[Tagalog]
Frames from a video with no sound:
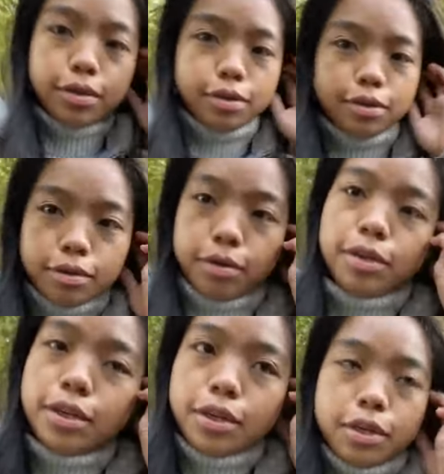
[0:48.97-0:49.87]
So,
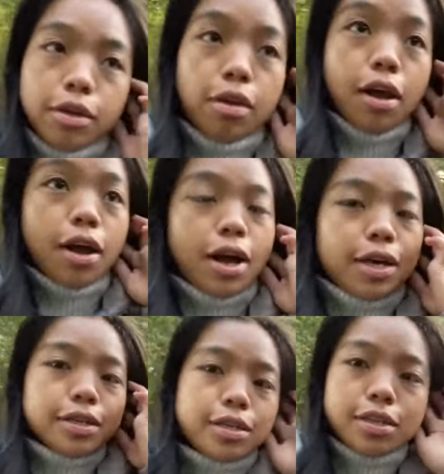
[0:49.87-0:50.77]
yun lang
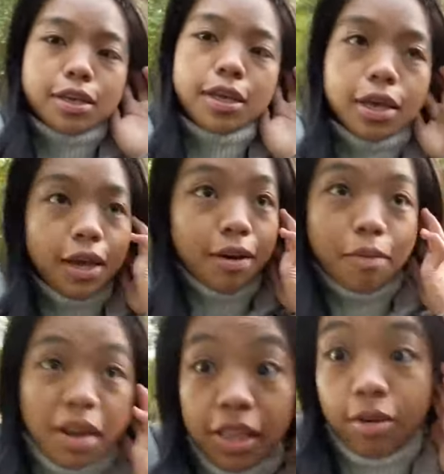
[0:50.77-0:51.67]
guys.
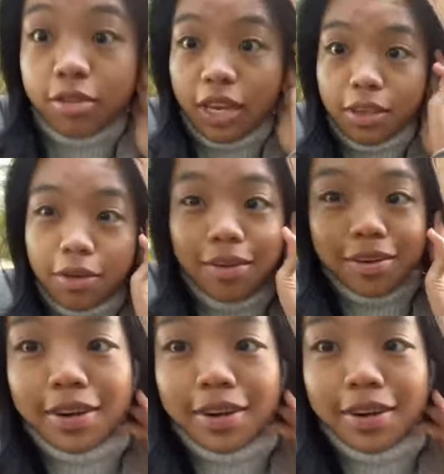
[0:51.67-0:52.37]
Pakita ko sa inyo.